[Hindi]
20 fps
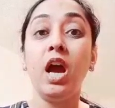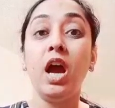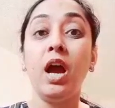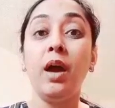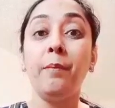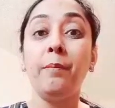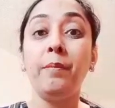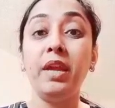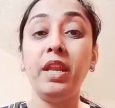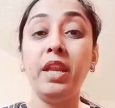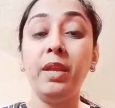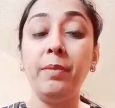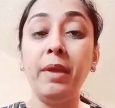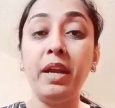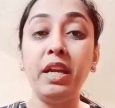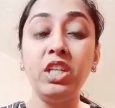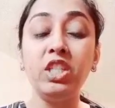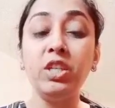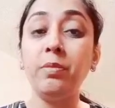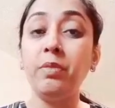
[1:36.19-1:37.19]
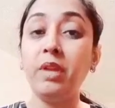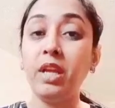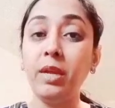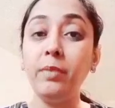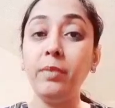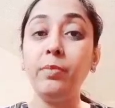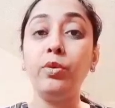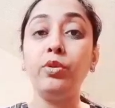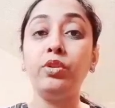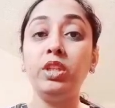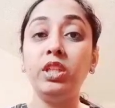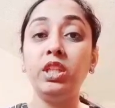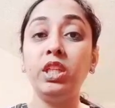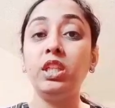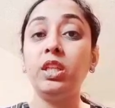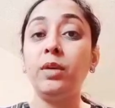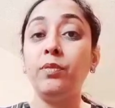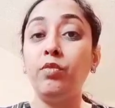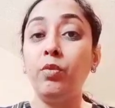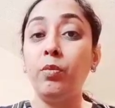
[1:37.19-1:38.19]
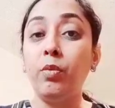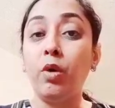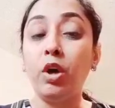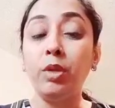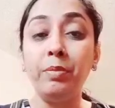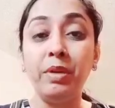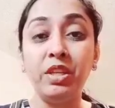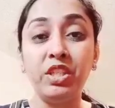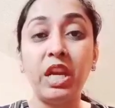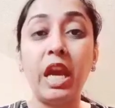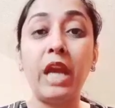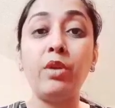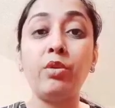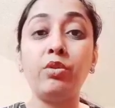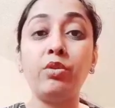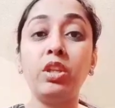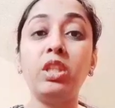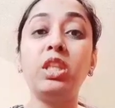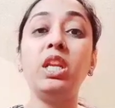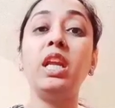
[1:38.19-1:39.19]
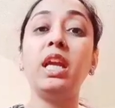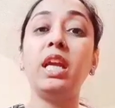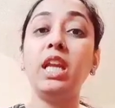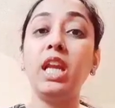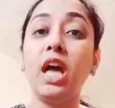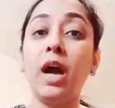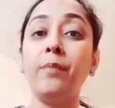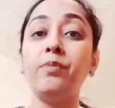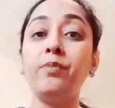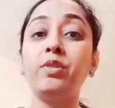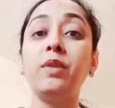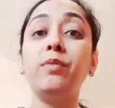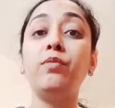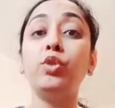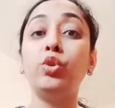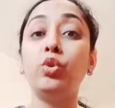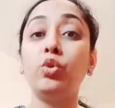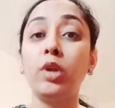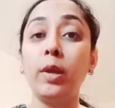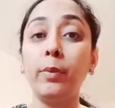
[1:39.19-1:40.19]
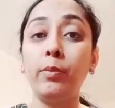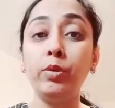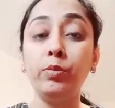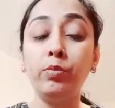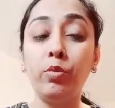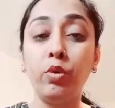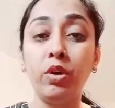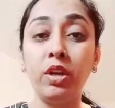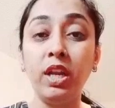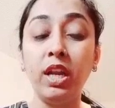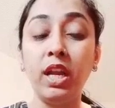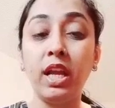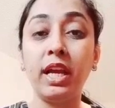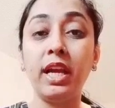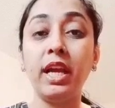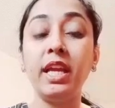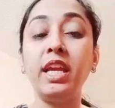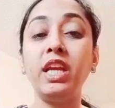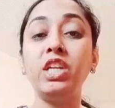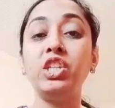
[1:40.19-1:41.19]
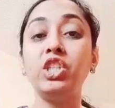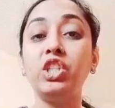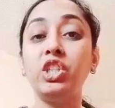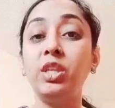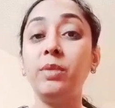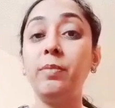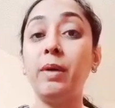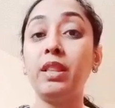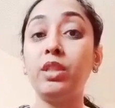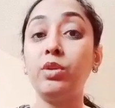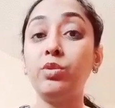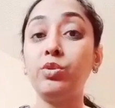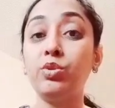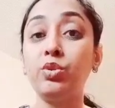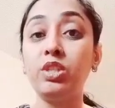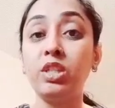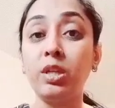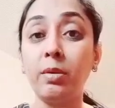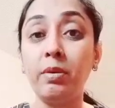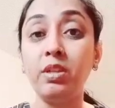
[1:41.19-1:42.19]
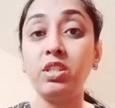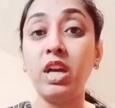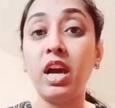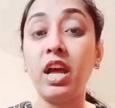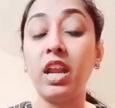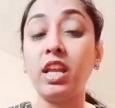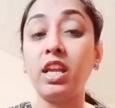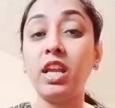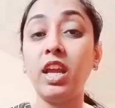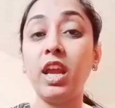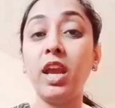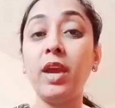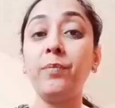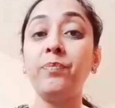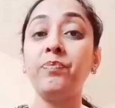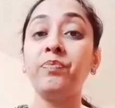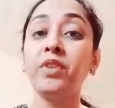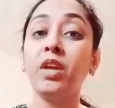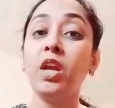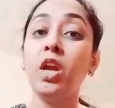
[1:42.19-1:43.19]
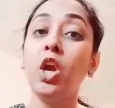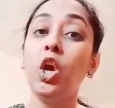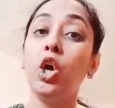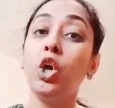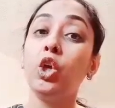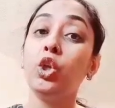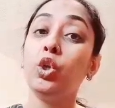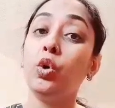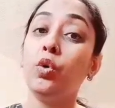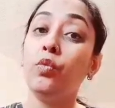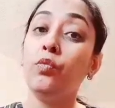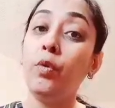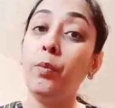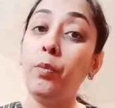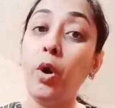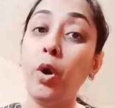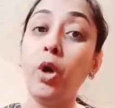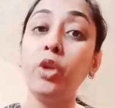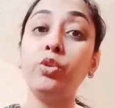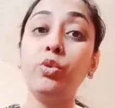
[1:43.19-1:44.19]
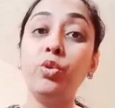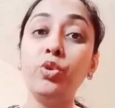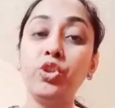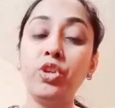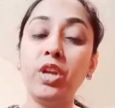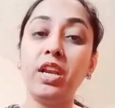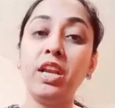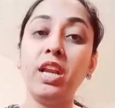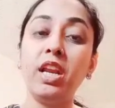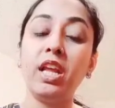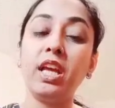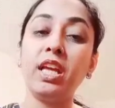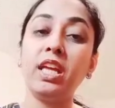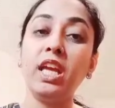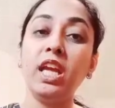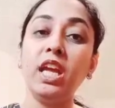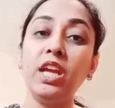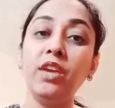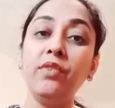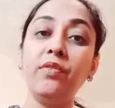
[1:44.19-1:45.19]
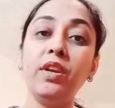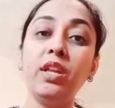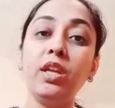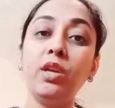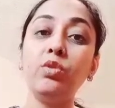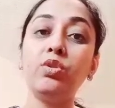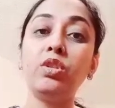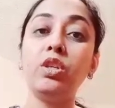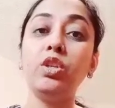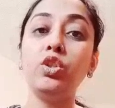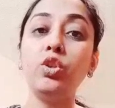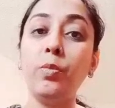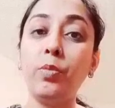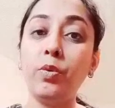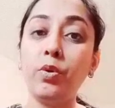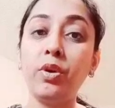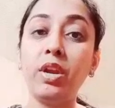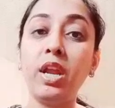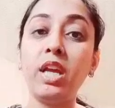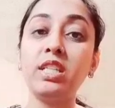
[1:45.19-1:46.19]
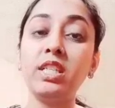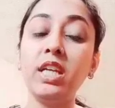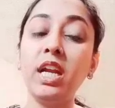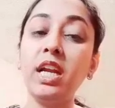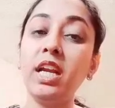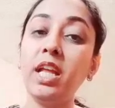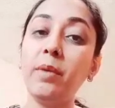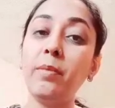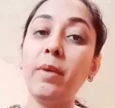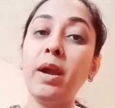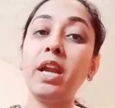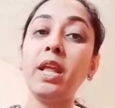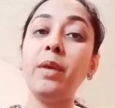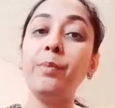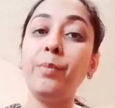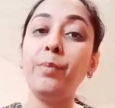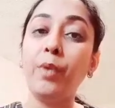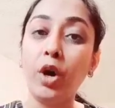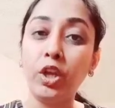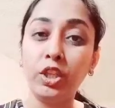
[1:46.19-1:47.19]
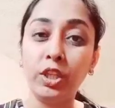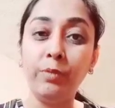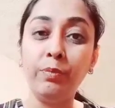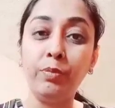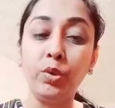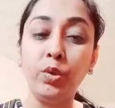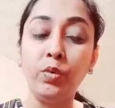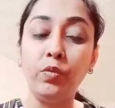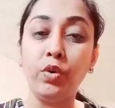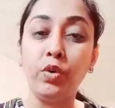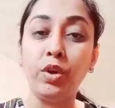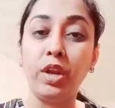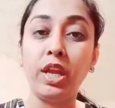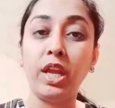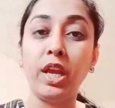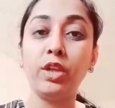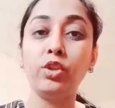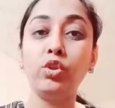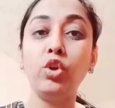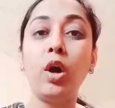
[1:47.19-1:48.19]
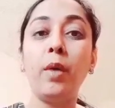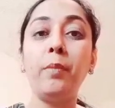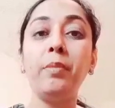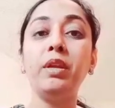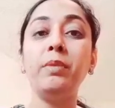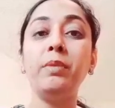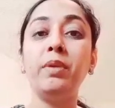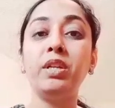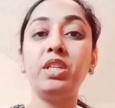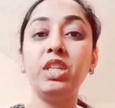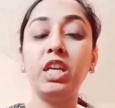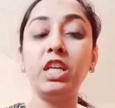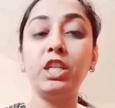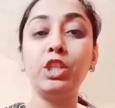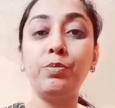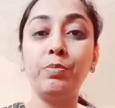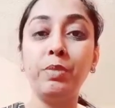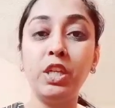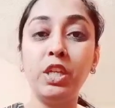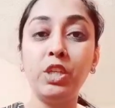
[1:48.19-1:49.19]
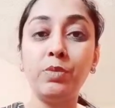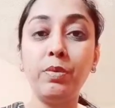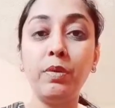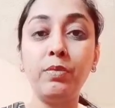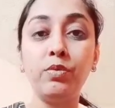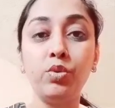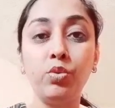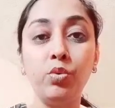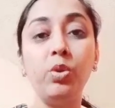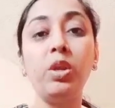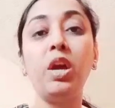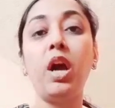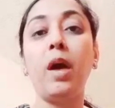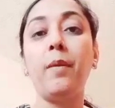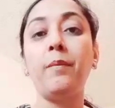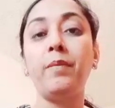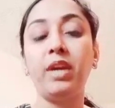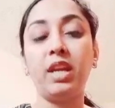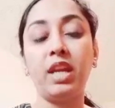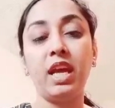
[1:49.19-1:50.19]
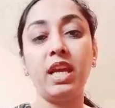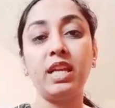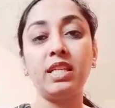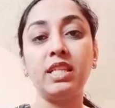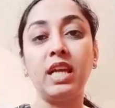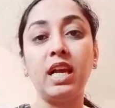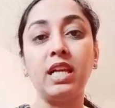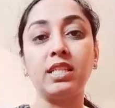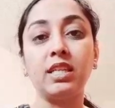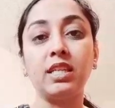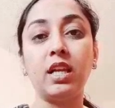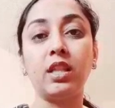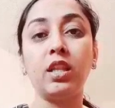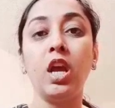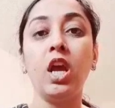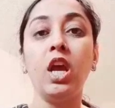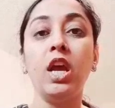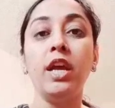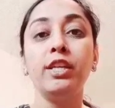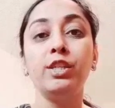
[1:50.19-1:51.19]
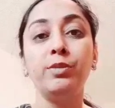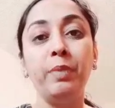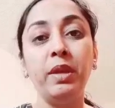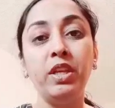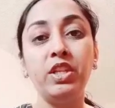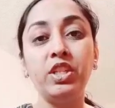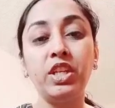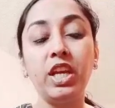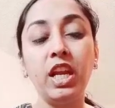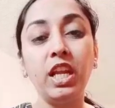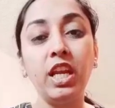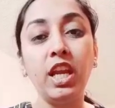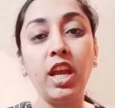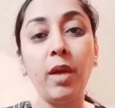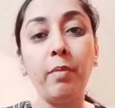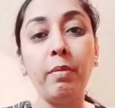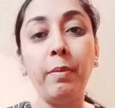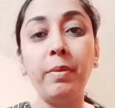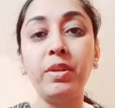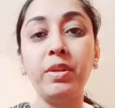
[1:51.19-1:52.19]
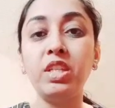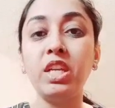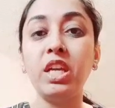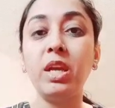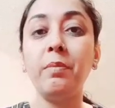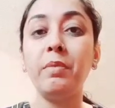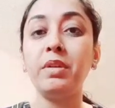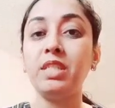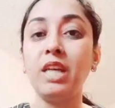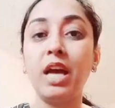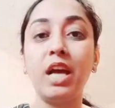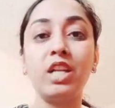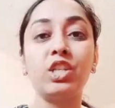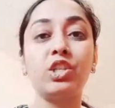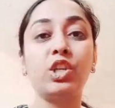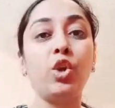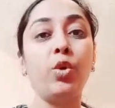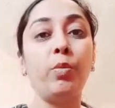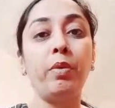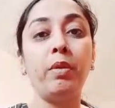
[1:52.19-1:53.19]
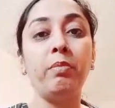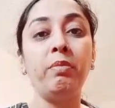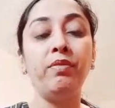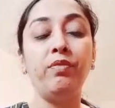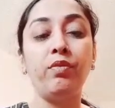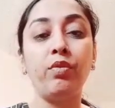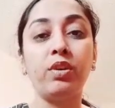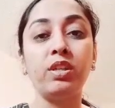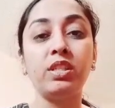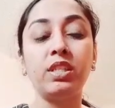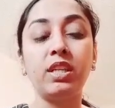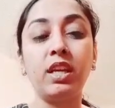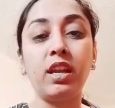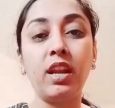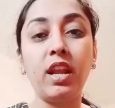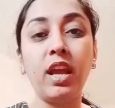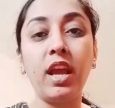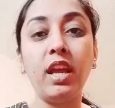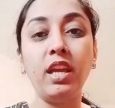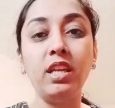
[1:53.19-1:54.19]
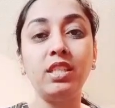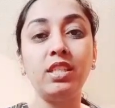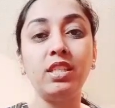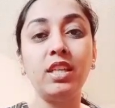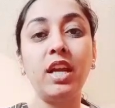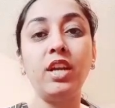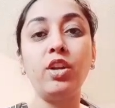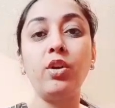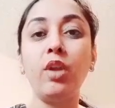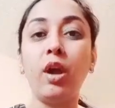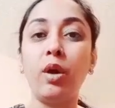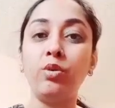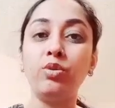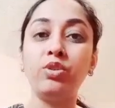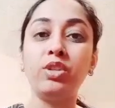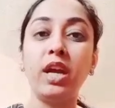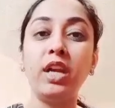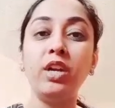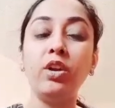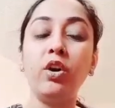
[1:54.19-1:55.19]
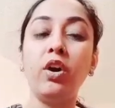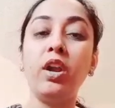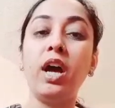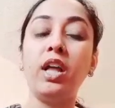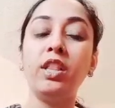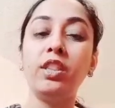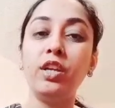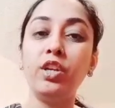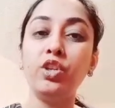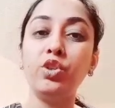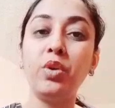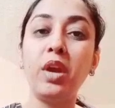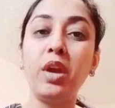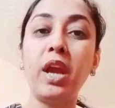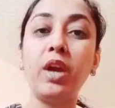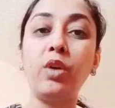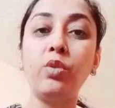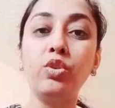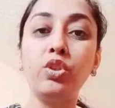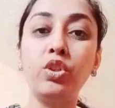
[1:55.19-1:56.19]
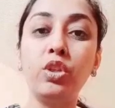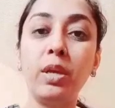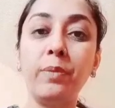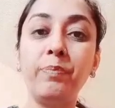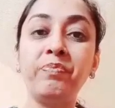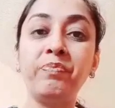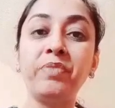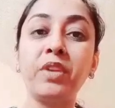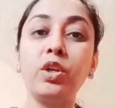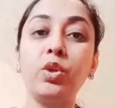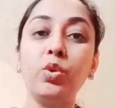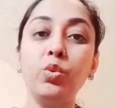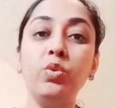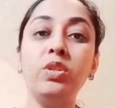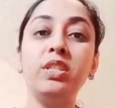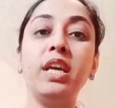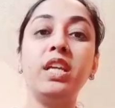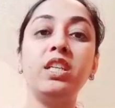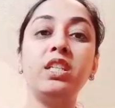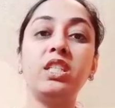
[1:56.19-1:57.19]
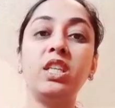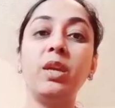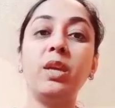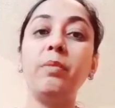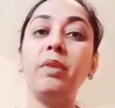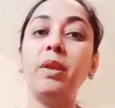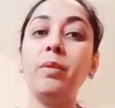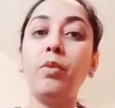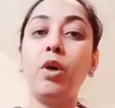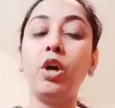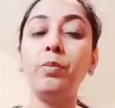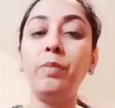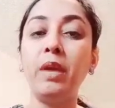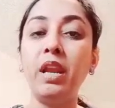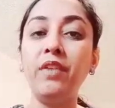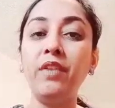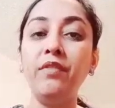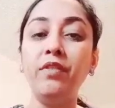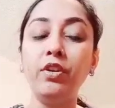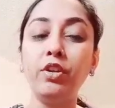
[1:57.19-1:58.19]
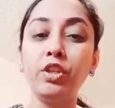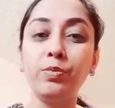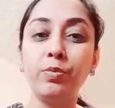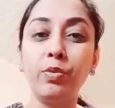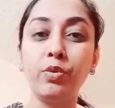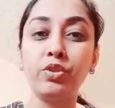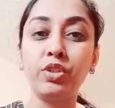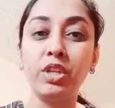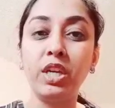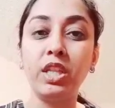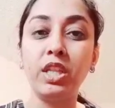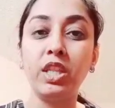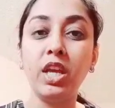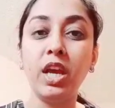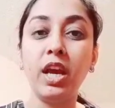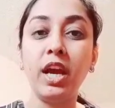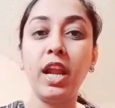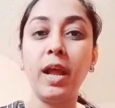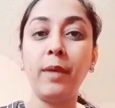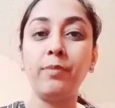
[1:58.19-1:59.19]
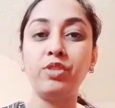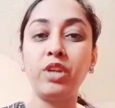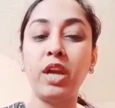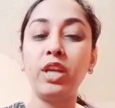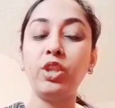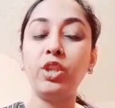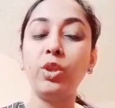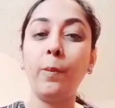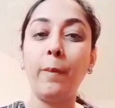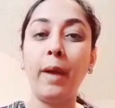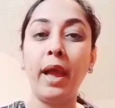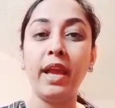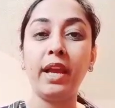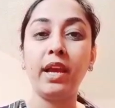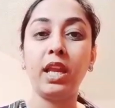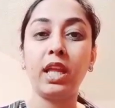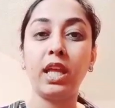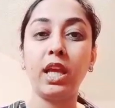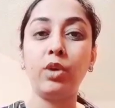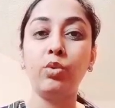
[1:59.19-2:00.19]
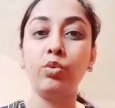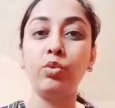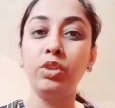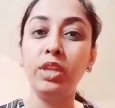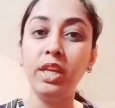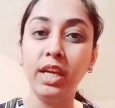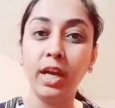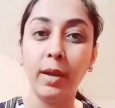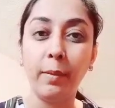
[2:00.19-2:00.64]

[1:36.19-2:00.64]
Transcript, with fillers: मेरी बेटी जब नहीं बोलती थी तब वो बहुत बेचैन होती थी लेकिन अब जब वो थोड़ा बहुत बोलने लग गई है जितनी बातें उसको समझ आ रही हैं वो बहुत खुश रहने लगी है इवन कि उसकी जो प्रोग्रेस है डे बाय डे बहुत इम्प्रूव हो रही है तो हमने बच्चे की स्पीच पे ज़रूर काम करना है साथ साथ स्पीच के लिए हमें बच्चे की मसाज के ऊपर भी फोकस करना है इनसाइड और आउटसाइड और अंदर जो है कुछ टूल्स हैं जिसकी मैंने बहुत पहले वीडियोस पोस्ट की थी अगर आप चाहे तो बाय करके खुद ही घर पर